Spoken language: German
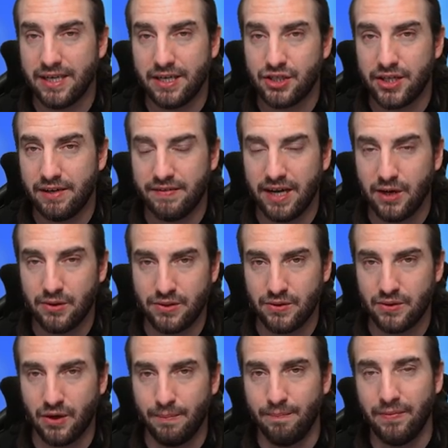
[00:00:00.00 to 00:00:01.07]
anderen Stelle wieder
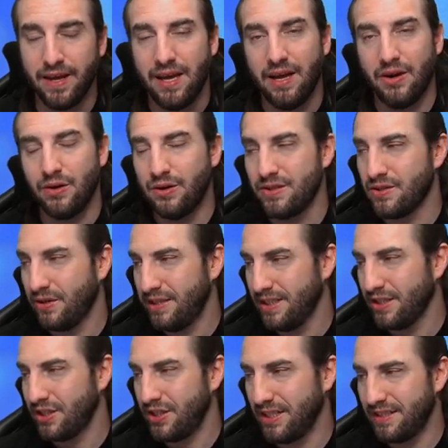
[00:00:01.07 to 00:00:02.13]
rauszukommen. Und solche
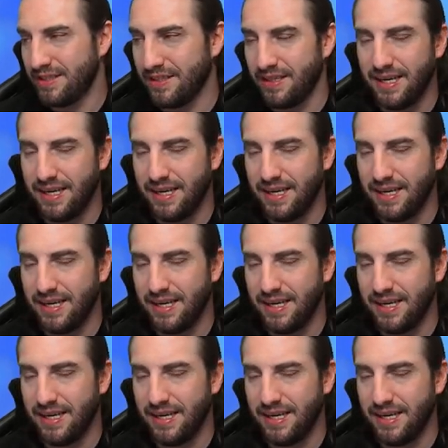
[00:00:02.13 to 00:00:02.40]
Geschichten.